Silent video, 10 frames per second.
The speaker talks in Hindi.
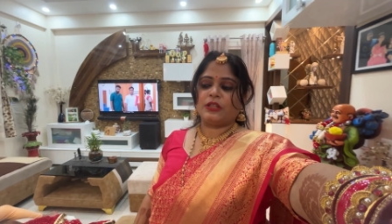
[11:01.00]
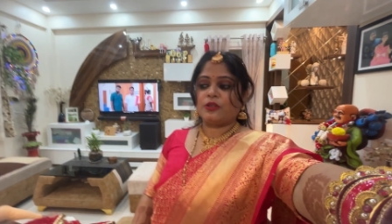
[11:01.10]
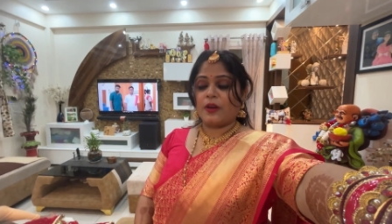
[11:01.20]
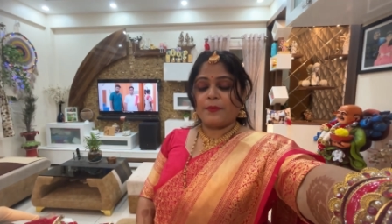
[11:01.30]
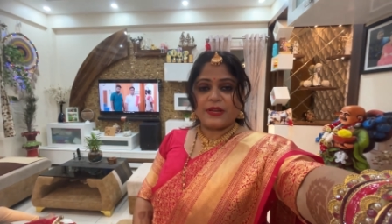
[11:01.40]
है
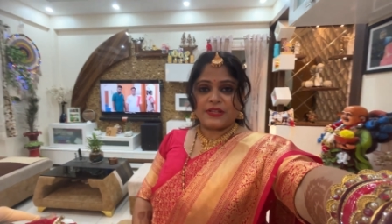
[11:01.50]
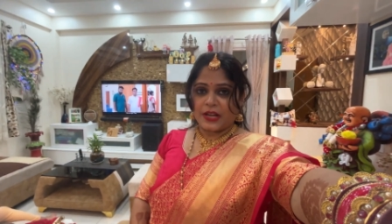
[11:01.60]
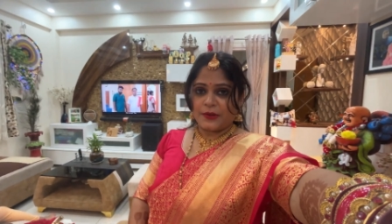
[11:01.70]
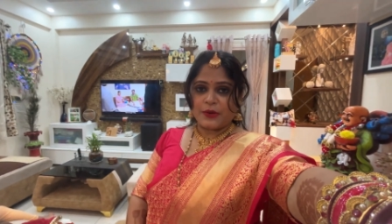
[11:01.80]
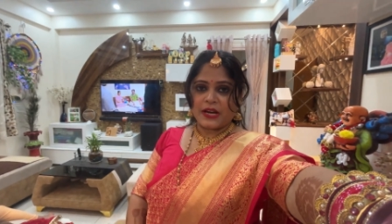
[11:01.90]
तो अब मैं जा
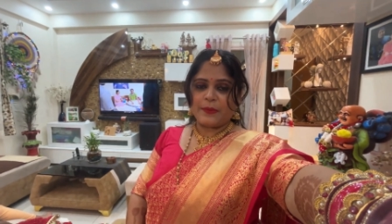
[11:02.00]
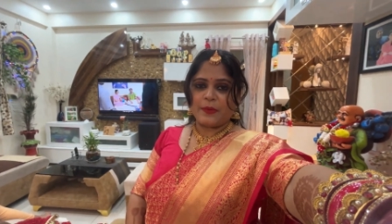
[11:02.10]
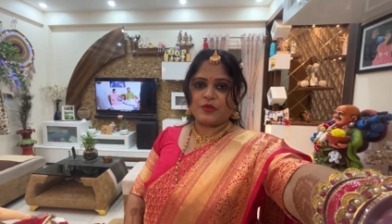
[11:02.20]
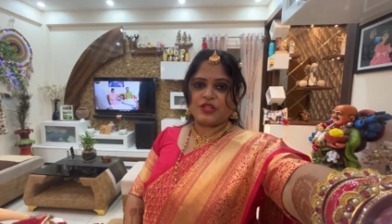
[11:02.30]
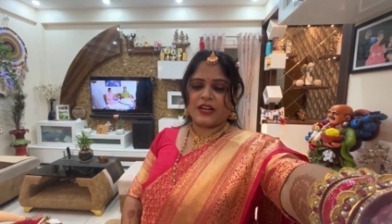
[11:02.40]
रही हूँ घर में
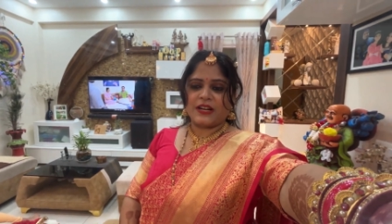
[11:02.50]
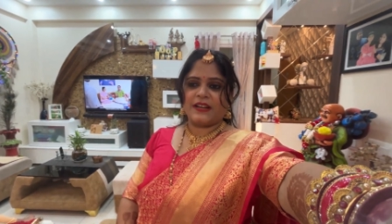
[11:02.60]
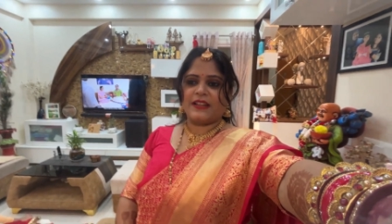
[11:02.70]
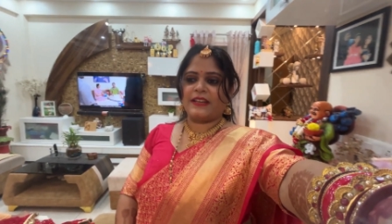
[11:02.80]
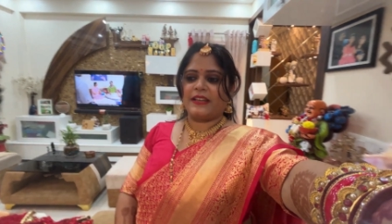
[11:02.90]
पूजा
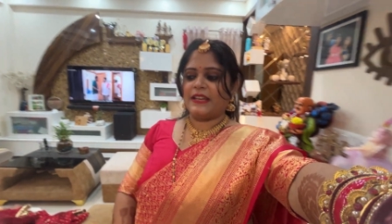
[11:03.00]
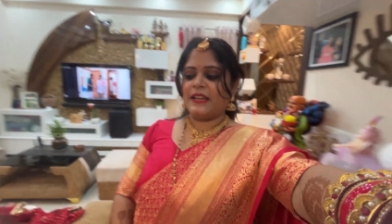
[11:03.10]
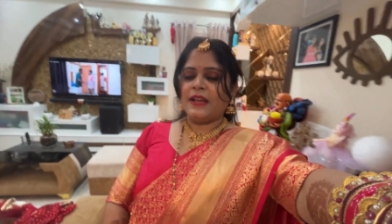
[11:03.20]
करने के लिए